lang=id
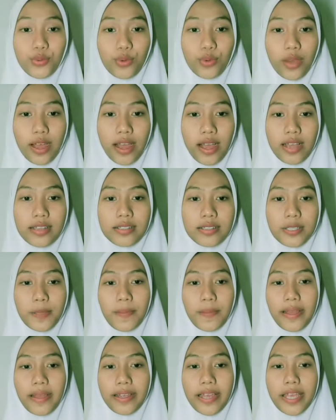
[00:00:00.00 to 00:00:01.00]
Buah
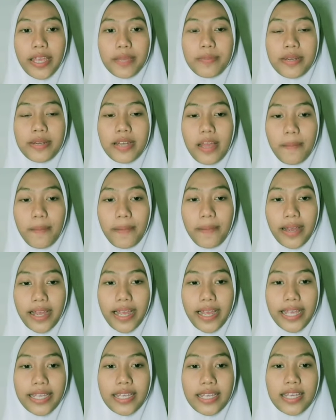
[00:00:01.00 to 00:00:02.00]
sebagai benda
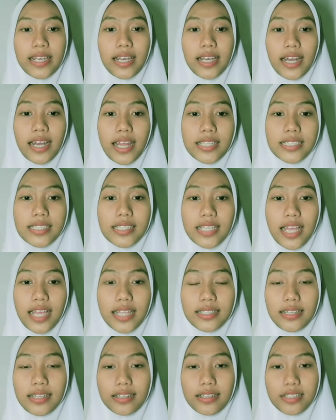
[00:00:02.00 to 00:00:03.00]
pakai,
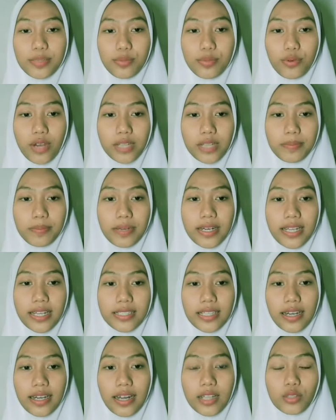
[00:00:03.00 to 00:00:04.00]
kerajinan yang dibuat
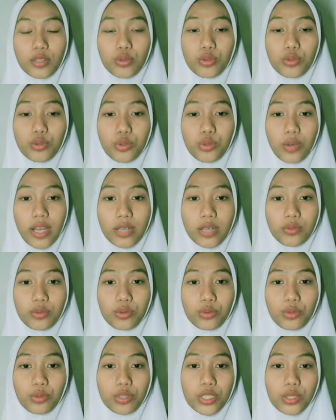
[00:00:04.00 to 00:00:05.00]
berdasarkan tujuan
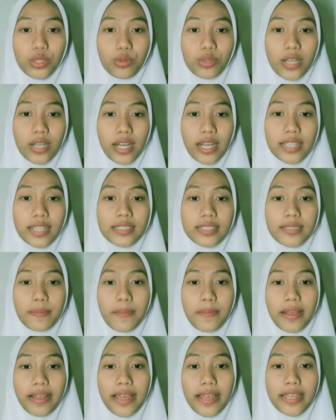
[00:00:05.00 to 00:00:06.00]
untuk digunakan
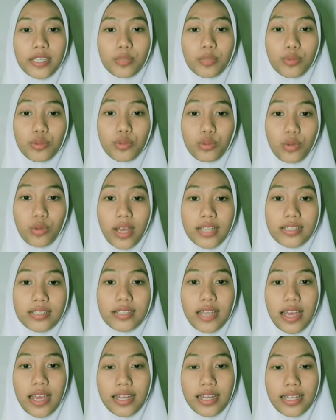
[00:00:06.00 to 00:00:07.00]
sebagai kebutuhan
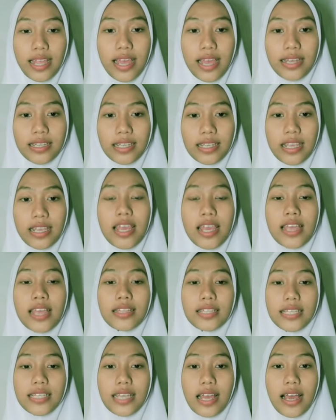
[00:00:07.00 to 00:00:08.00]
sehari-hari.
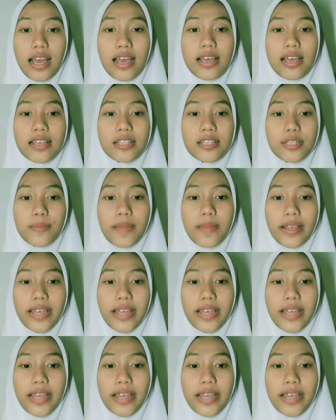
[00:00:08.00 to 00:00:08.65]
3.